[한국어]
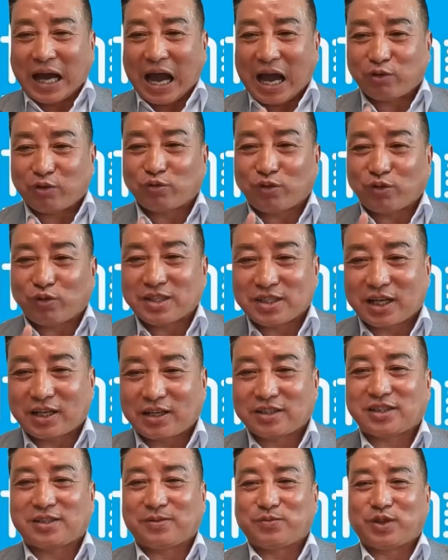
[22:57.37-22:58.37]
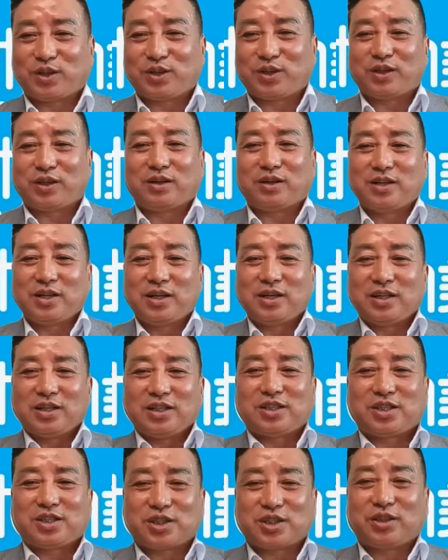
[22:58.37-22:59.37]
하루도 안 지나 1 0년에요
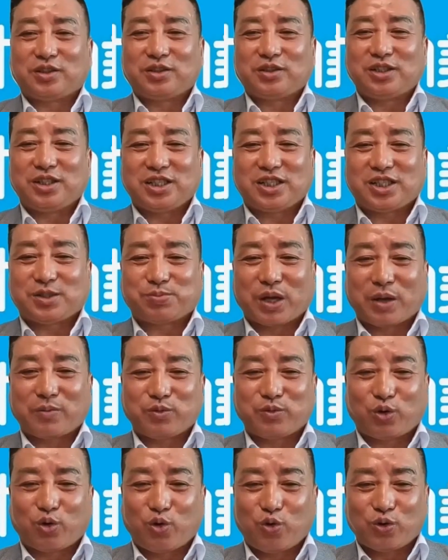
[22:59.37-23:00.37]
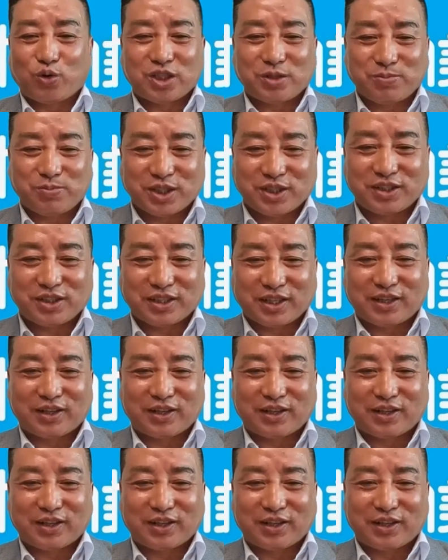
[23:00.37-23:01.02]
2023년 5월 1